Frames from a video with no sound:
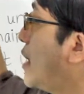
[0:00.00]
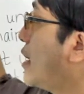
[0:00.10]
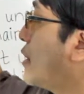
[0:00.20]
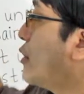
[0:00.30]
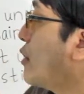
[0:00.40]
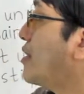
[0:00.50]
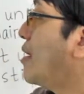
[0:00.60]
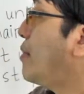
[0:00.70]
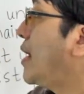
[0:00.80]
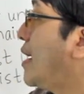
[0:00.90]
halnya dongs,
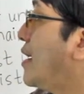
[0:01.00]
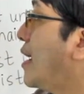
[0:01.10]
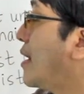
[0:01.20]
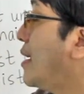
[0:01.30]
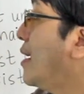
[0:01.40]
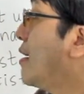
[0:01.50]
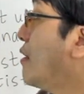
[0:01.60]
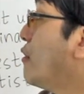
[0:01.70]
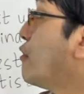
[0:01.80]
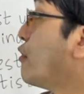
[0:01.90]
tapi dia dari
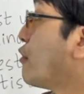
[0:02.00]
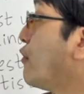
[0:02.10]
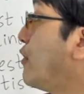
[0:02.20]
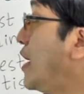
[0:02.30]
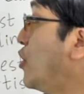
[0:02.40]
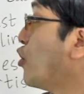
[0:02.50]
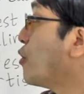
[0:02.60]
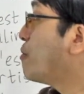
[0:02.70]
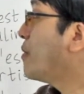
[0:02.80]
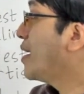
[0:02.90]
huruf
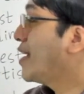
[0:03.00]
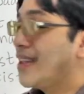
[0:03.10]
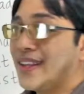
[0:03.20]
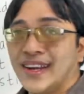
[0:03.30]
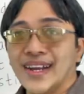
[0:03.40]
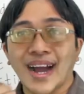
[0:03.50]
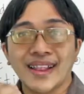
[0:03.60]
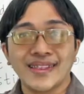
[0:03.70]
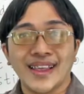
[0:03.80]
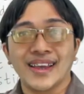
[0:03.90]
hidup. Jadi
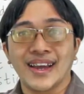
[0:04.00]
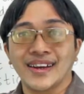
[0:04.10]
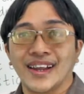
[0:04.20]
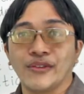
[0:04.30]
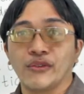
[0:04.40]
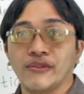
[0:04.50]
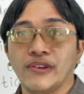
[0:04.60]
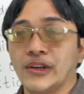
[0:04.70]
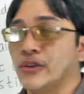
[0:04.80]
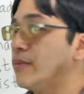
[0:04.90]
kata yang dari
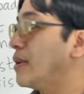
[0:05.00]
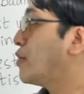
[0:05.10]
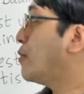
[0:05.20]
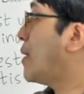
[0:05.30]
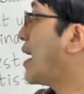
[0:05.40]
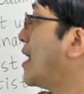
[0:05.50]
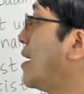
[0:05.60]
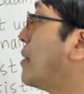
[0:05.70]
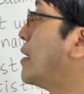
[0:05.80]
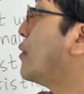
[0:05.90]
huruf hidup itu
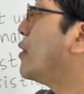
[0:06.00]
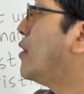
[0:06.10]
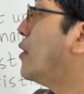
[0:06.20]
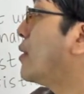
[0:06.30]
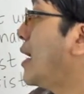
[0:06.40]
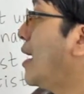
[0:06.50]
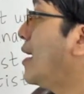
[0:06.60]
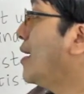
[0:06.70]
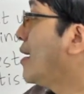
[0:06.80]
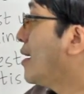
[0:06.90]
pakainya preposition
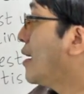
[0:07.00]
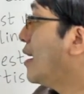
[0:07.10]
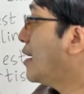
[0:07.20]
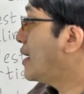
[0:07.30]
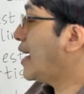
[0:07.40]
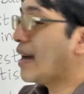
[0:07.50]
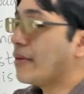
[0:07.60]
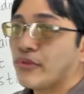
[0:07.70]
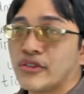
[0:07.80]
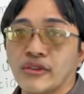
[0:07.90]
yang d
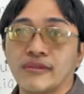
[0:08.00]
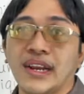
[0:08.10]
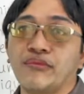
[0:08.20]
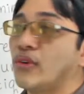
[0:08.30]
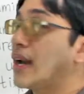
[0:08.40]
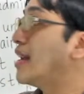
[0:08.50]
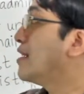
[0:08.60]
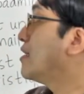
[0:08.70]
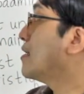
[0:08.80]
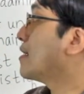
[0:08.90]
apostrof dan
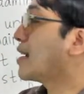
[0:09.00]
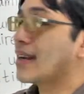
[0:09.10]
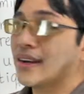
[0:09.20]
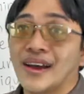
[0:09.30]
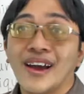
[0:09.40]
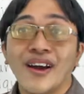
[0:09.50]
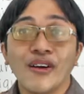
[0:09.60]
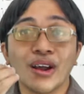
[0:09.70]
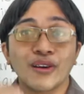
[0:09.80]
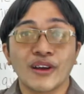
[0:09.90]
bukan de karena
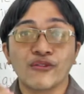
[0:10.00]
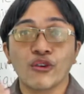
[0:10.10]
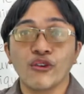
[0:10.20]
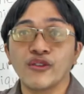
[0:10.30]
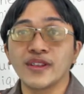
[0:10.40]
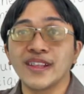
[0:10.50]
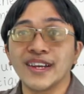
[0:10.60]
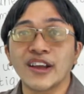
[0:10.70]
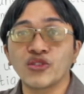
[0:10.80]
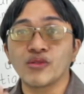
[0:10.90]
orang-orang francophone
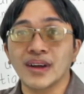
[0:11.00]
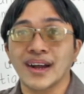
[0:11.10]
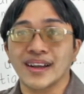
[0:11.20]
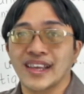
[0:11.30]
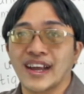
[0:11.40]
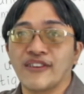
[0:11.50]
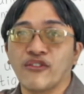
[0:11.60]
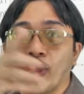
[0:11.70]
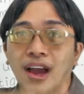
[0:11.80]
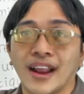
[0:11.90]
tidak suka ketika
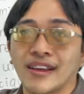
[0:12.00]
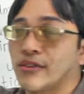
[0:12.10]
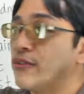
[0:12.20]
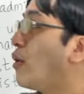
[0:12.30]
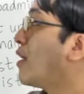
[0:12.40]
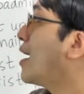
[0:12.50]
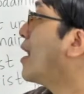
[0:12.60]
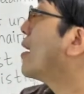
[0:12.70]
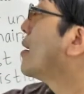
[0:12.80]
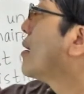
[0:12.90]
vokal ketemu
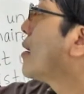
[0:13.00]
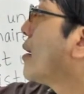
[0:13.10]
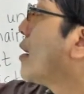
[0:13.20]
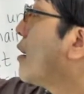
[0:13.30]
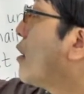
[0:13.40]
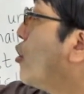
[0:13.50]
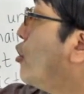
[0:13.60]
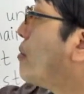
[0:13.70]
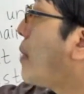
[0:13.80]
vokal in